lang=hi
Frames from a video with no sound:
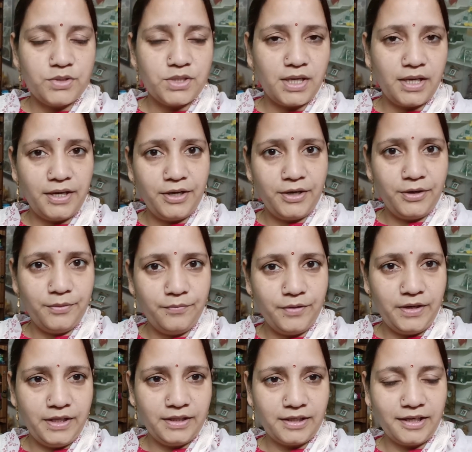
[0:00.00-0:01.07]
हम जा रहे हैं
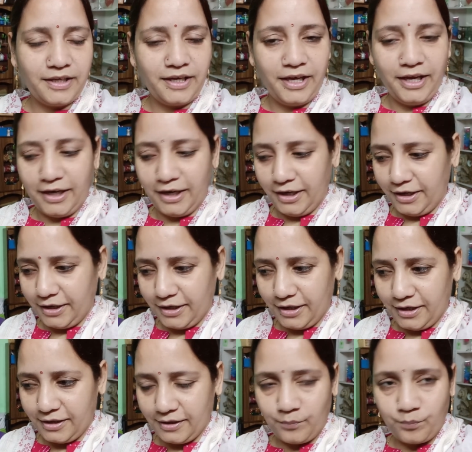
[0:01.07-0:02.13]
वर्णित का केक लेने
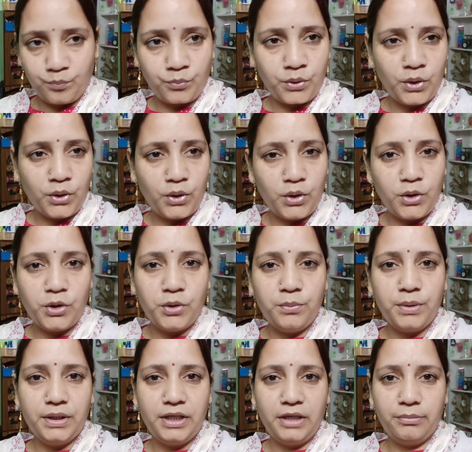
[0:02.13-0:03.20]
के लिए
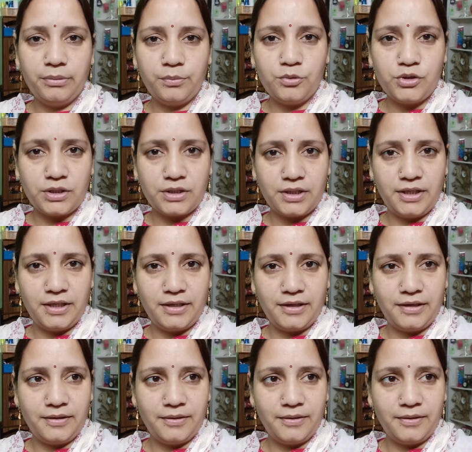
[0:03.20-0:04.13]
और मंदिर में पूजा करने